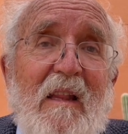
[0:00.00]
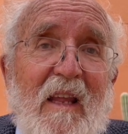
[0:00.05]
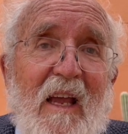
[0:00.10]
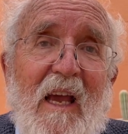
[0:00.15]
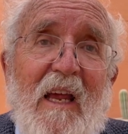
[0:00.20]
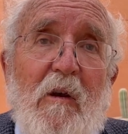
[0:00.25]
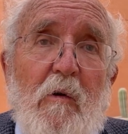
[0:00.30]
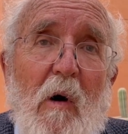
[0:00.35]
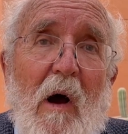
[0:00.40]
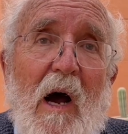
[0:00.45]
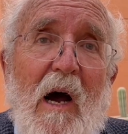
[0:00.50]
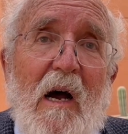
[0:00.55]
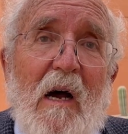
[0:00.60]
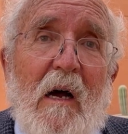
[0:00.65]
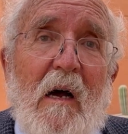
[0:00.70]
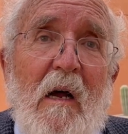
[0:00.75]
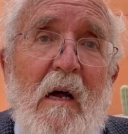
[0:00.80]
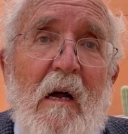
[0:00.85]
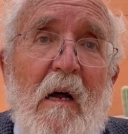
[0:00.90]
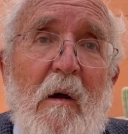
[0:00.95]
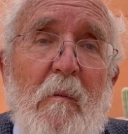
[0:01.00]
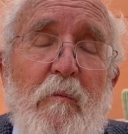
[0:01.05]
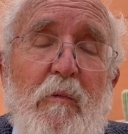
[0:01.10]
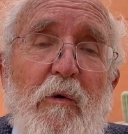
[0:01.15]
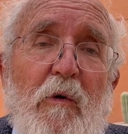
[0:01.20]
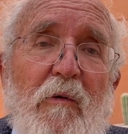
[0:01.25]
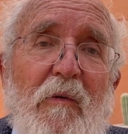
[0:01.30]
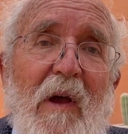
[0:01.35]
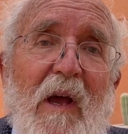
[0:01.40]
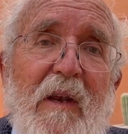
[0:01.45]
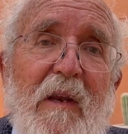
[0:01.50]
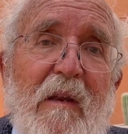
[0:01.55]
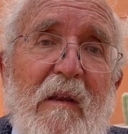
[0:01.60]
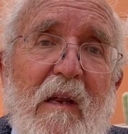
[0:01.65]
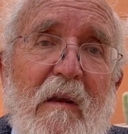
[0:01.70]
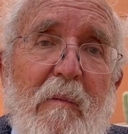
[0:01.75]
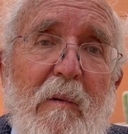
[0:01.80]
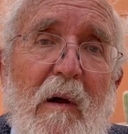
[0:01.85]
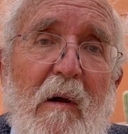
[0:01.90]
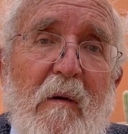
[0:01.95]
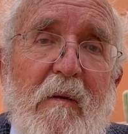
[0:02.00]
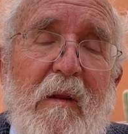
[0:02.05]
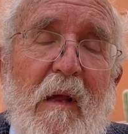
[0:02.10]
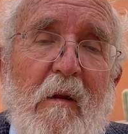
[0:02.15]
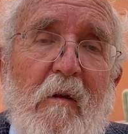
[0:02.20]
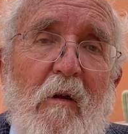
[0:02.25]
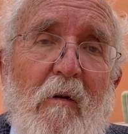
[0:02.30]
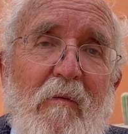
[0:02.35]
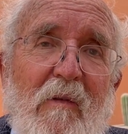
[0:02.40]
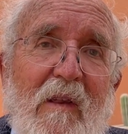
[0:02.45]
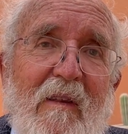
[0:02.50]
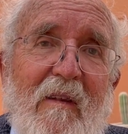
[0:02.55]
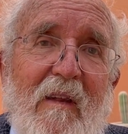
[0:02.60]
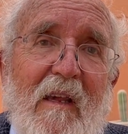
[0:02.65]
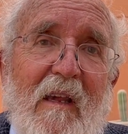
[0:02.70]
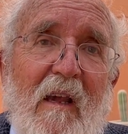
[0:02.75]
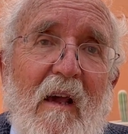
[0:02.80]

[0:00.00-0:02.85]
très noir pour faire des expériences d'astrophysique.